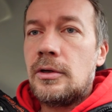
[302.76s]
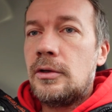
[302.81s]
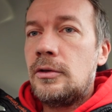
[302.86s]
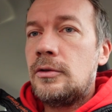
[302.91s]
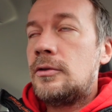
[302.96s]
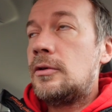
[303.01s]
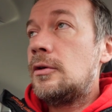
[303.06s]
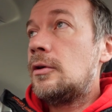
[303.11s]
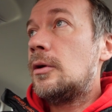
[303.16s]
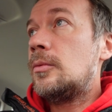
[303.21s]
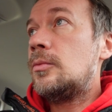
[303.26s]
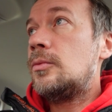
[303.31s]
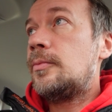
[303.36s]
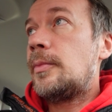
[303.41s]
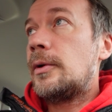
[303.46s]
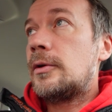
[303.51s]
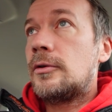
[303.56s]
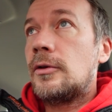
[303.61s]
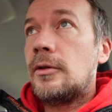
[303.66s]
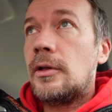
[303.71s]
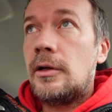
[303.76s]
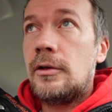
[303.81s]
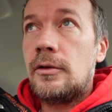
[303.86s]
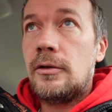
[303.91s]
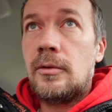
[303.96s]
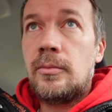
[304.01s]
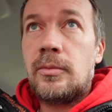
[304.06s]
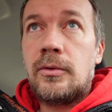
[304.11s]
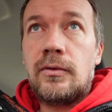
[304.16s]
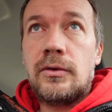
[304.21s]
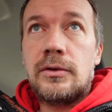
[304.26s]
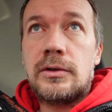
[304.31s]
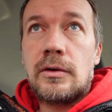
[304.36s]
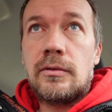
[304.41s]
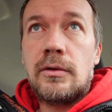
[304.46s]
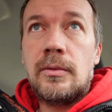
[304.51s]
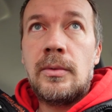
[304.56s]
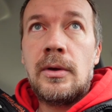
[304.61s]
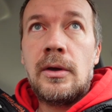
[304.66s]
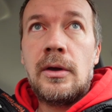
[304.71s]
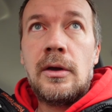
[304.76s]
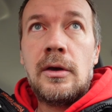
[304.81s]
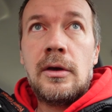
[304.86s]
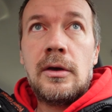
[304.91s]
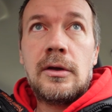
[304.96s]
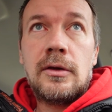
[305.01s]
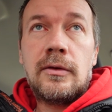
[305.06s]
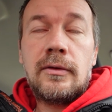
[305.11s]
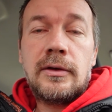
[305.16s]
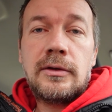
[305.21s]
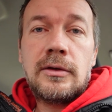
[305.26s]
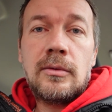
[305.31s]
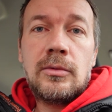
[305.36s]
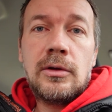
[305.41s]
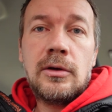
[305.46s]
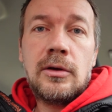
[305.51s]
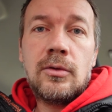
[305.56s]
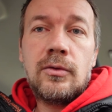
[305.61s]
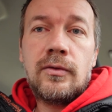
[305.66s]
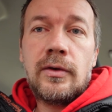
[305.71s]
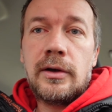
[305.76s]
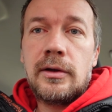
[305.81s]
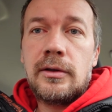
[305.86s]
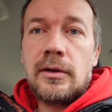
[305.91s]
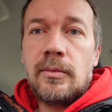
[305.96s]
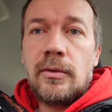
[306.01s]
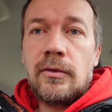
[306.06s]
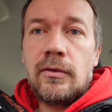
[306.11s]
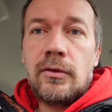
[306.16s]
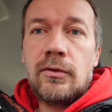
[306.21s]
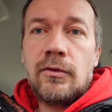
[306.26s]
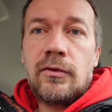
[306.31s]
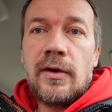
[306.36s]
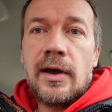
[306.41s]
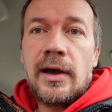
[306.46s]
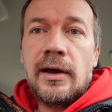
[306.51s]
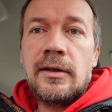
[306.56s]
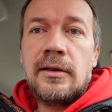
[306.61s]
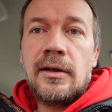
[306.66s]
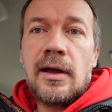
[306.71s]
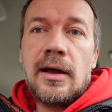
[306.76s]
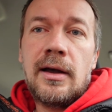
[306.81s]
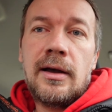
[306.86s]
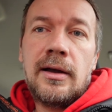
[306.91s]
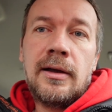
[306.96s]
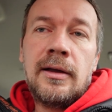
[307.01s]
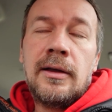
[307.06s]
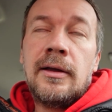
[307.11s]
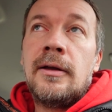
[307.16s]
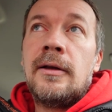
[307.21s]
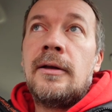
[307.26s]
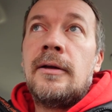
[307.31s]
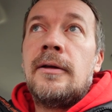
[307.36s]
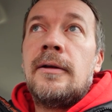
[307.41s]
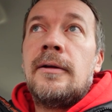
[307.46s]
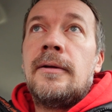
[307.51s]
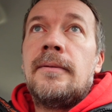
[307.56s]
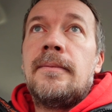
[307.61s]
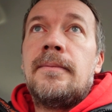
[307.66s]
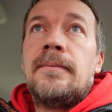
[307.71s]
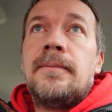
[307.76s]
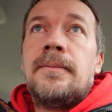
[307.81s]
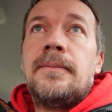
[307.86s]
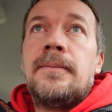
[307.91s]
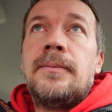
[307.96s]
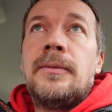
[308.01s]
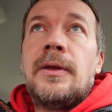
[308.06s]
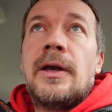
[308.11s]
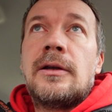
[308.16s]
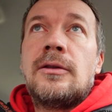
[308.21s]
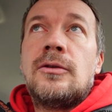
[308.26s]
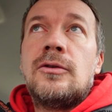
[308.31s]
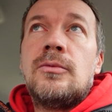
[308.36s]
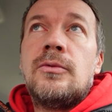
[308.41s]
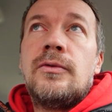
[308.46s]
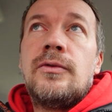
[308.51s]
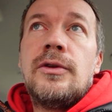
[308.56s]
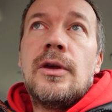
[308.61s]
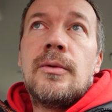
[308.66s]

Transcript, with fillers: ja nic nikomu personalnie nie powiedziałem. Zwracam tylko uwagę na pewien fakt, a Mm, jak ktoś mówi